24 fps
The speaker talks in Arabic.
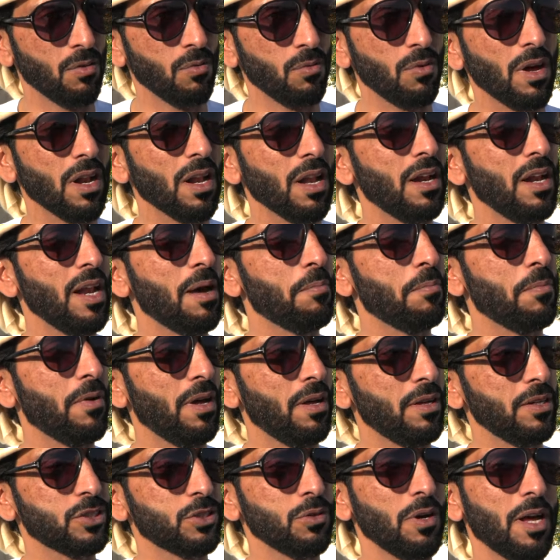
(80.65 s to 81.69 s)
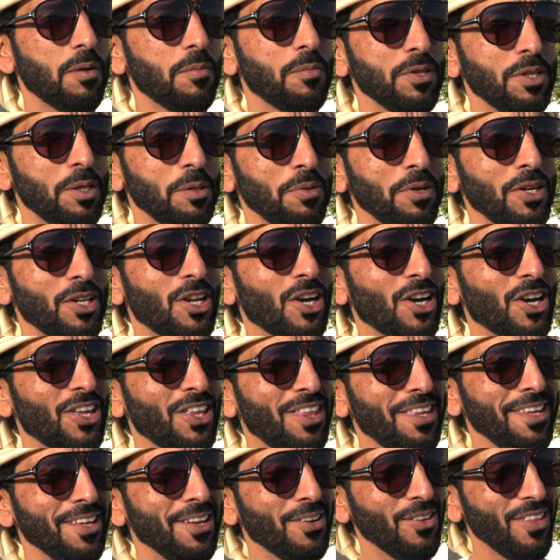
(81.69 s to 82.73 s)
والله لما شويه مدبينها
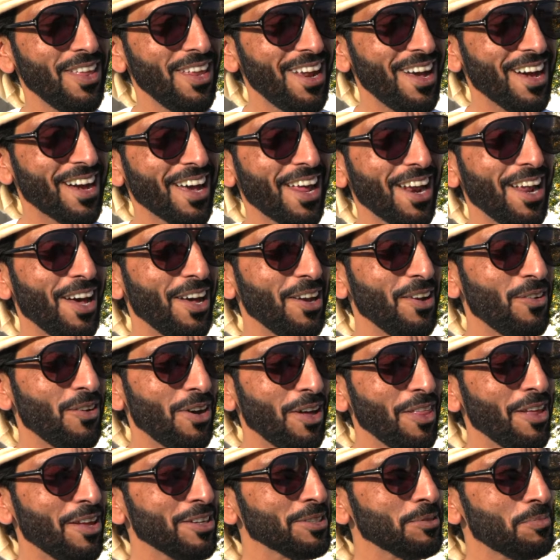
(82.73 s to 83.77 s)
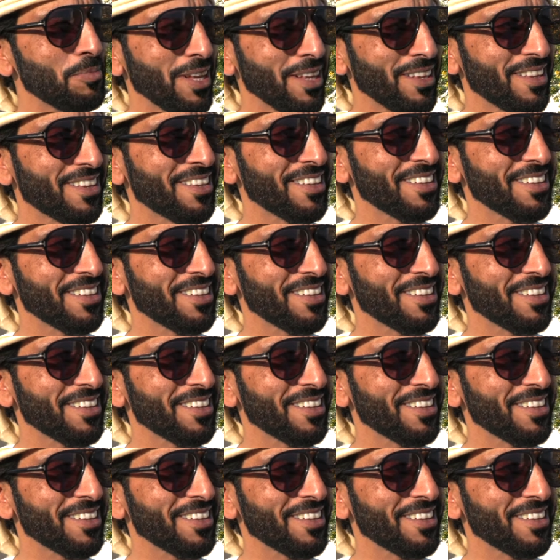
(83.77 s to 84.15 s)
كثير الاخر هذا صمد